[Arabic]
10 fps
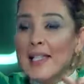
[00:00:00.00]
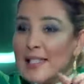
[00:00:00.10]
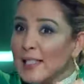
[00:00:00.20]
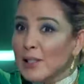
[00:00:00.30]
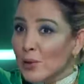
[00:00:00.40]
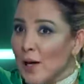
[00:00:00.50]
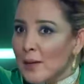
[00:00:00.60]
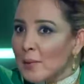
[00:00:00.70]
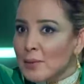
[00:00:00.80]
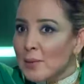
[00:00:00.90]
تيديروها
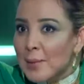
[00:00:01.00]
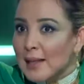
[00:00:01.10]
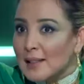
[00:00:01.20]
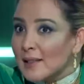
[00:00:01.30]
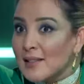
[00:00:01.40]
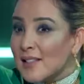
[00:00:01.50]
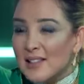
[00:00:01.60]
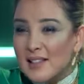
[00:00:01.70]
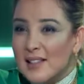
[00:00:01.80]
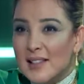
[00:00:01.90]
باتخا دي
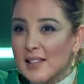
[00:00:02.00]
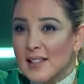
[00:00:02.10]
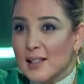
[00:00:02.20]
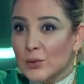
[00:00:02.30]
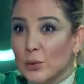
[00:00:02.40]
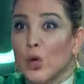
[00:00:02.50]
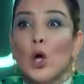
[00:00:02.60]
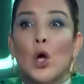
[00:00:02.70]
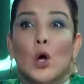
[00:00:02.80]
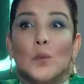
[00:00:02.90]
زيستيتيسيان الوغ
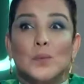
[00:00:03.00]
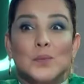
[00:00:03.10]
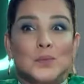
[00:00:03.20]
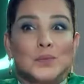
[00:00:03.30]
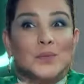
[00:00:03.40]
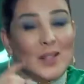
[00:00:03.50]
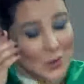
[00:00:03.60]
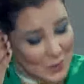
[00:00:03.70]
ولكن غادي نفسر لك